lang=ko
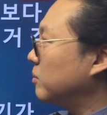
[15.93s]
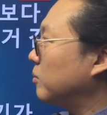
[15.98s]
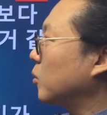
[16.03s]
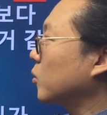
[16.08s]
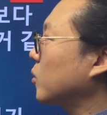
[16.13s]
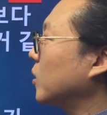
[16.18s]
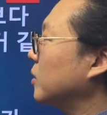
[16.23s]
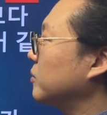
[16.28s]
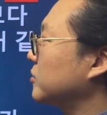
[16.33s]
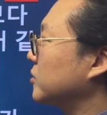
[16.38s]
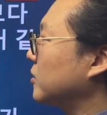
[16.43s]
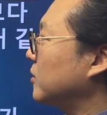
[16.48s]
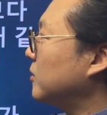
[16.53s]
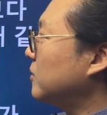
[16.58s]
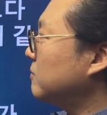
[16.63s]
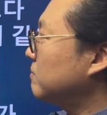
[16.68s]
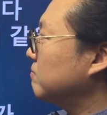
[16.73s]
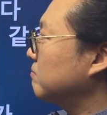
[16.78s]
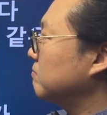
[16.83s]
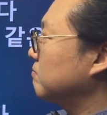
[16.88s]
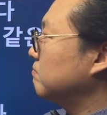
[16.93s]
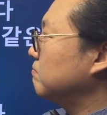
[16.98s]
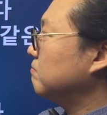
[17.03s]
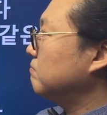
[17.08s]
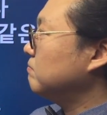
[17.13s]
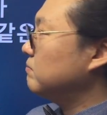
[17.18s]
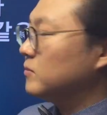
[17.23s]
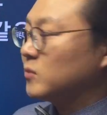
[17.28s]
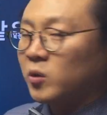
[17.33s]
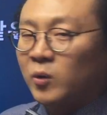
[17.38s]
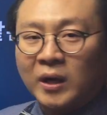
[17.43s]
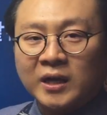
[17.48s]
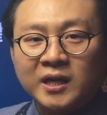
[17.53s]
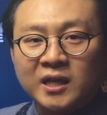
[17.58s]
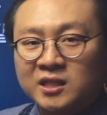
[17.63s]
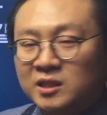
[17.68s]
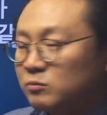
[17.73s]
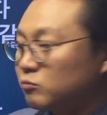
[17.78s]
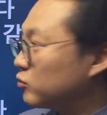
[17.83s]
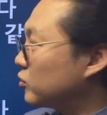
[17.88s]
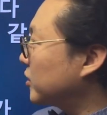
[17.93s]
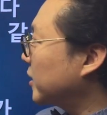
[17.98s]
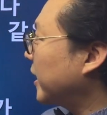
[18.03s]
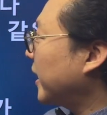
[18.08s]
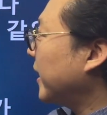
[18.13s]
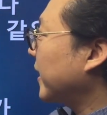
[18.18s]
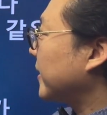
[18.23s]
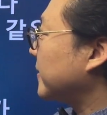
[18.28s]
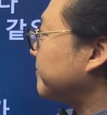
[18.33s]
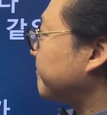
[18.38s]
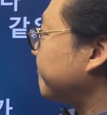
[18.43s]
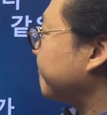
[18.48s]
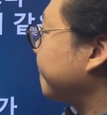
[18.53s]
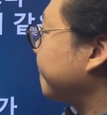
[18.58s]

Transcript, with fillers: 복용하면서 관리하시는 분인데